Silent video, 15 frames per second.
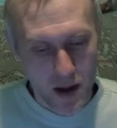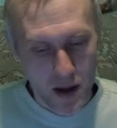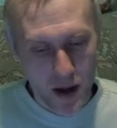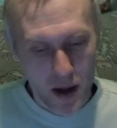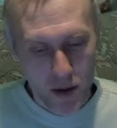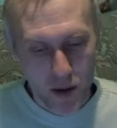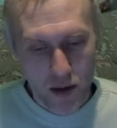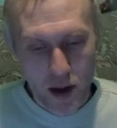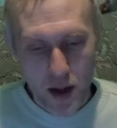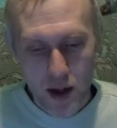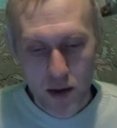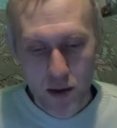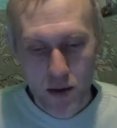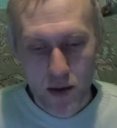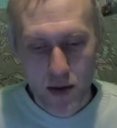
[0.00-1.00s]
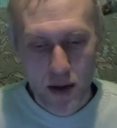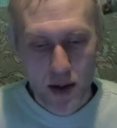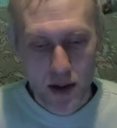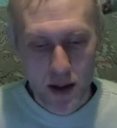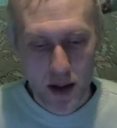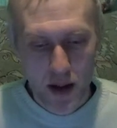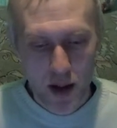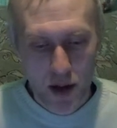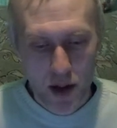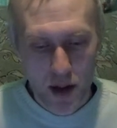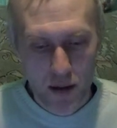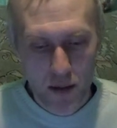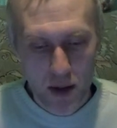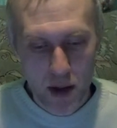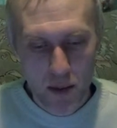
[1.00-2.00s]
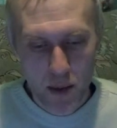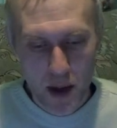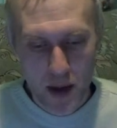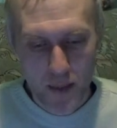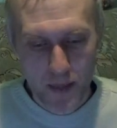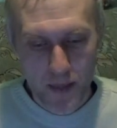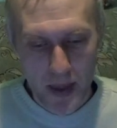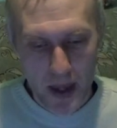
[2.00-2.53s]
Оно действует в настоящее время,